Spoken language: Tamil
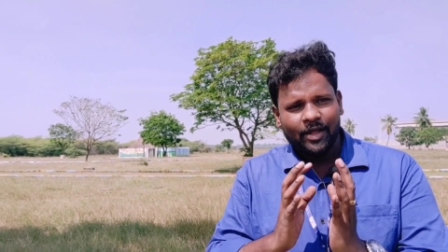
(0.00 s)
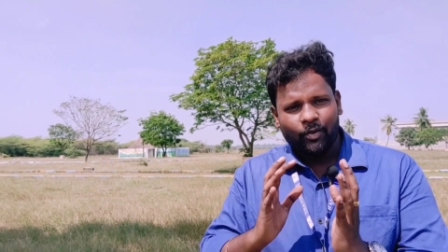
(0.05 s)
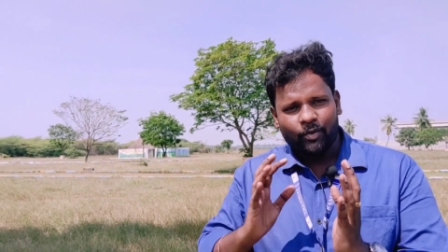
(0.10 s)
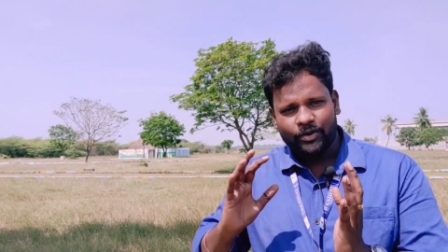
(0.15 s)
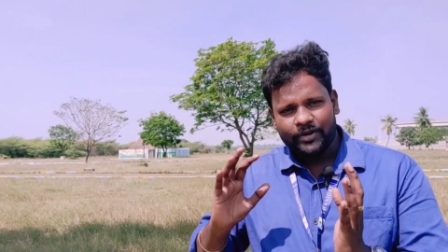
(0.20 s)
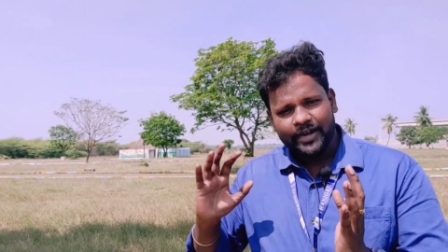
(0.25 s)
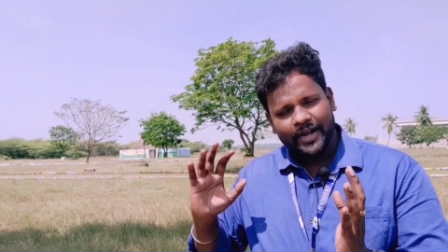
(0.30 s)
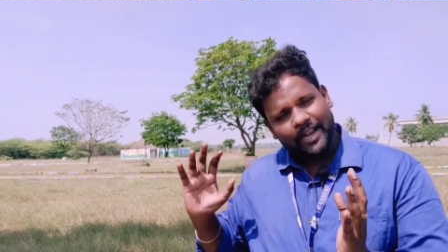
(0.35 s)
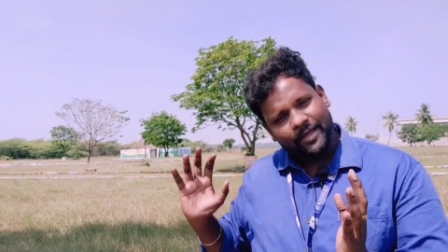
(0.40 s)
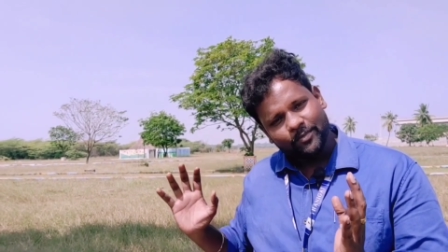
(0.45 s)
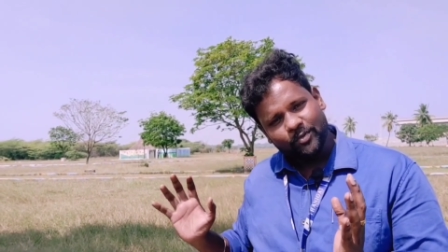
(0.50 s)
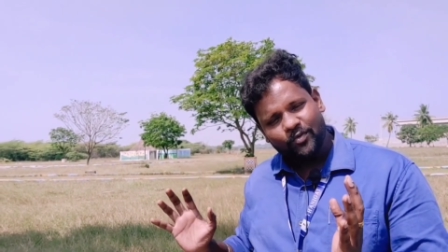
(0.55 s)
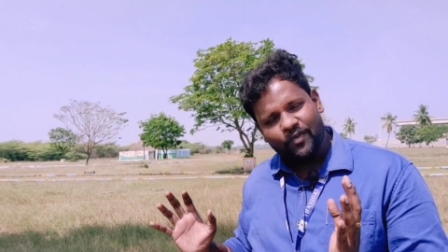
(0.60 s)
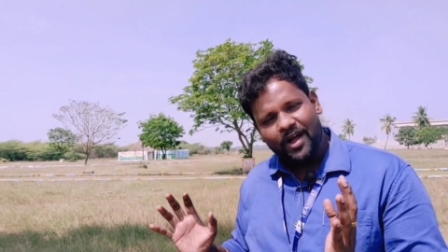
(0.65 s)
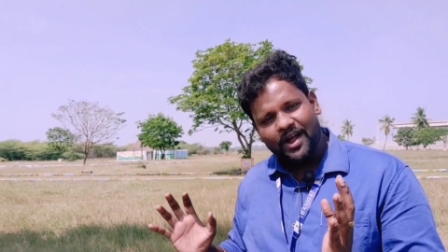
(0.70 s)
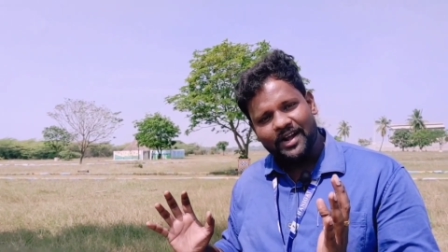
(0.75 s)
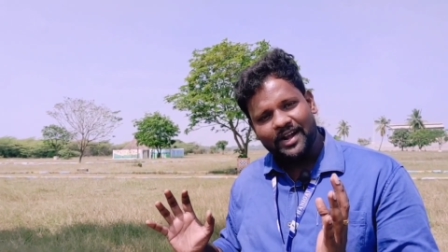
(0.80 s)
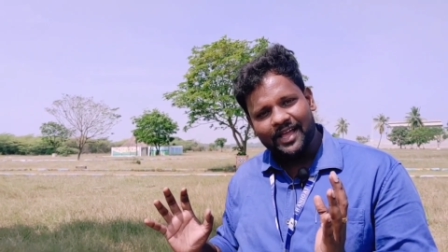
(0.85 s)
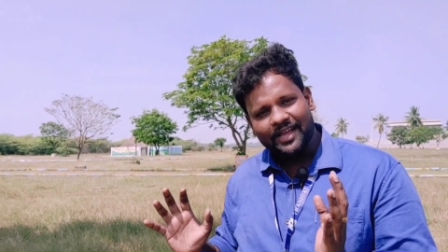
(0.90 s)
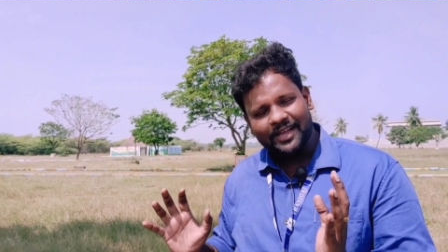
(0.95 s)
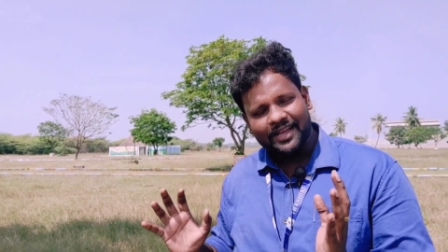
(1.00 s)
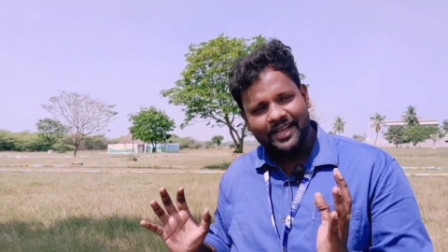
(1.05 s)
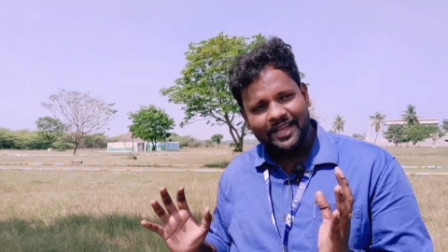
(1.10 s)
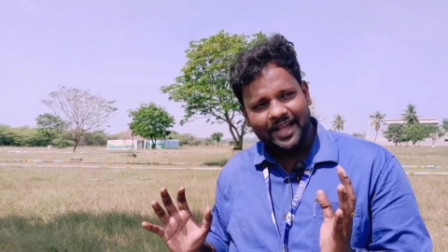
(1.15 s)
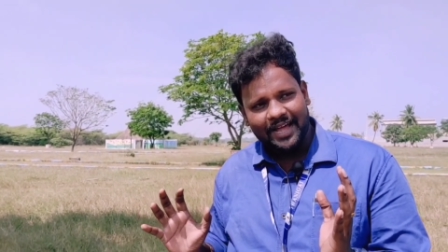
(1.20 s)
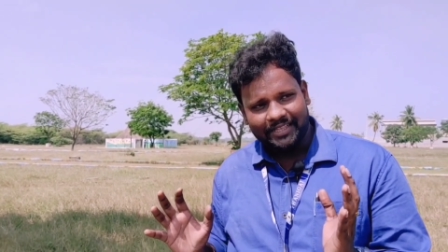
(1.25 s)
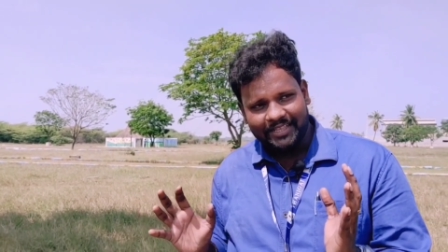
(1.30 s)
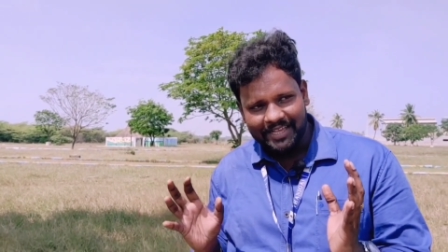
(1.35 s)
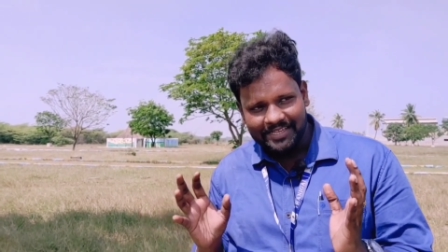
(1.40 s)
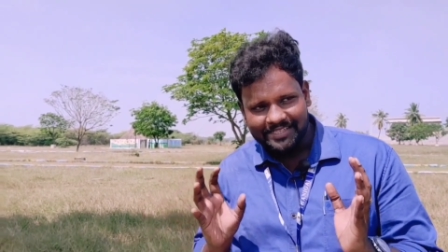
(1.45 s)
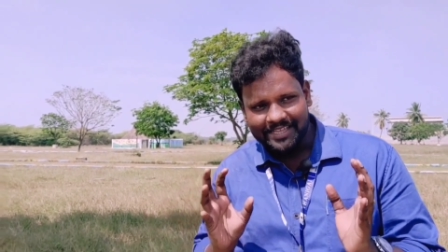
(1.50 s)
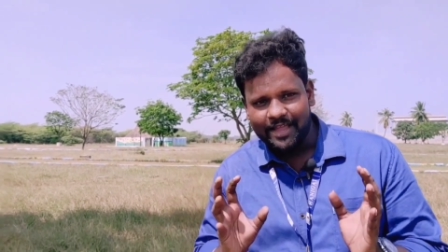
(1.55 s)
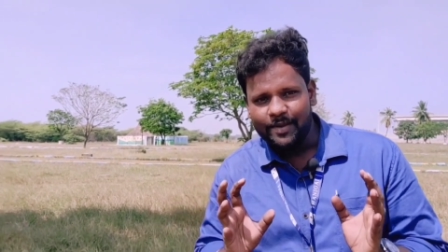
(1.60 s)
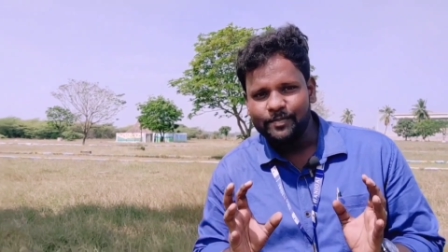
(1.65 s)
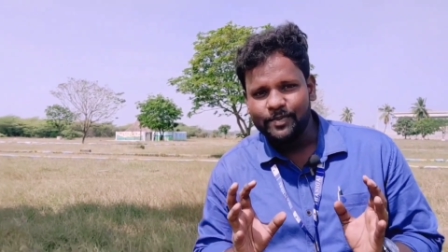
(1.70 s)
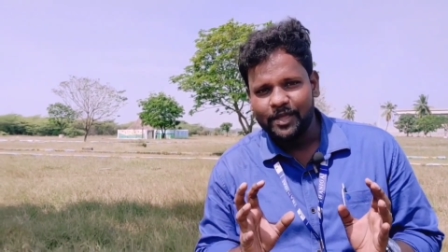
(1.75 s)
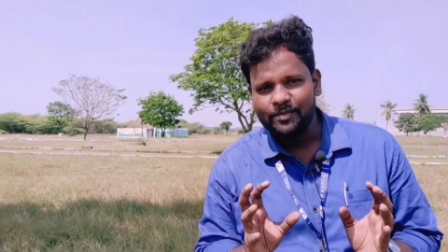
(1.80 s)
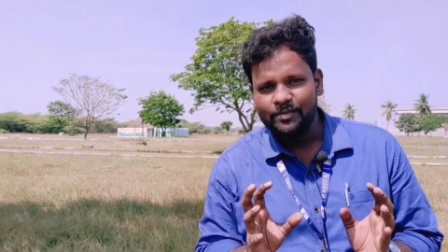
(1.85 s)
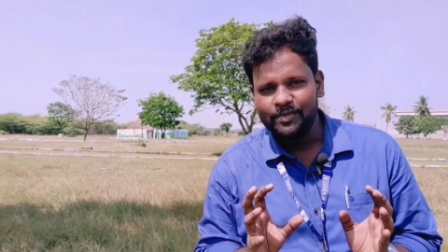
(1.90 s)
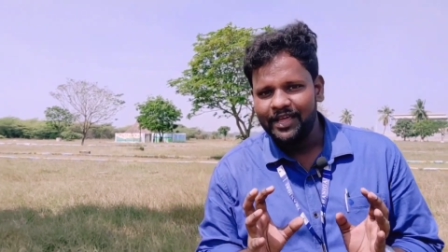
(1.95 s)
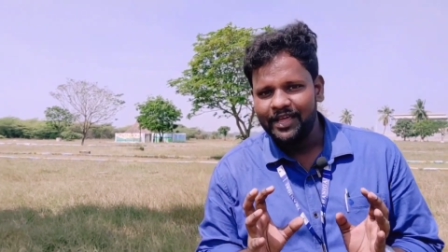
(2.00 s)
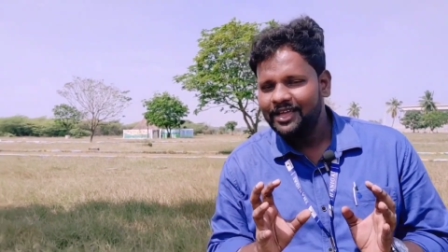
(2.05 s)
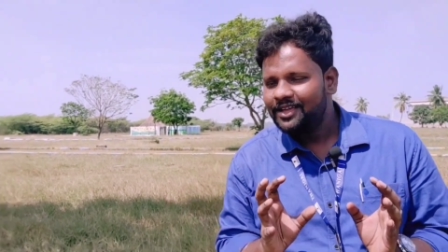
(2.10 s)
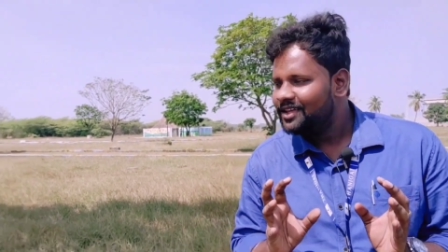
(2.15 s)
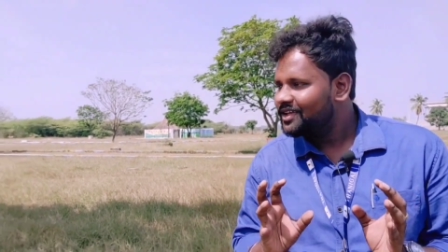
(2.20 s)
ஒரு இடமும் வாங்கினாங்க அதே சேம் டைமில்